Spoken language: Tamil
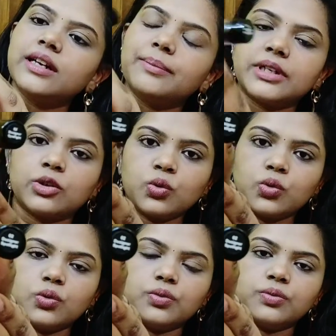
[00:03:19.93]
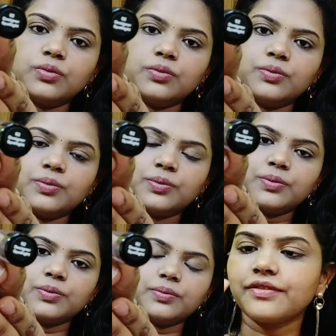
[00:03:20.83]
நம்பர் டூ
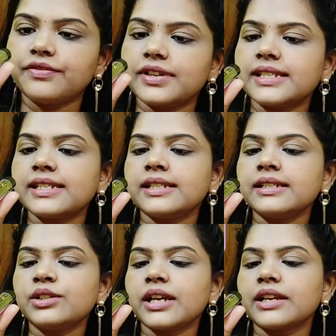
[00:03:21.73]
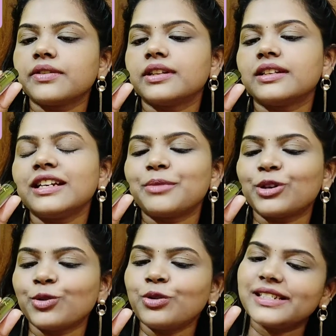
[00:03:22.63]
ஃபஸ்ட்டு ஷேட் வந்துட்டு
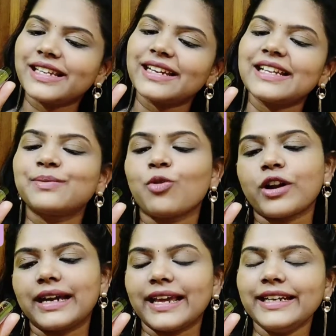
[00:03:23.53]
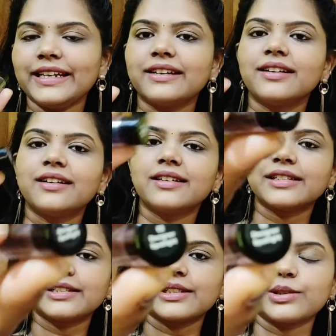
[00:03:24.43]
நம்பர் டூ டிசைனர் ஸ்பாட்லைட்
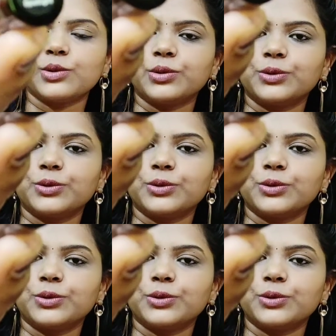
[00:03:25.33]
ஸோ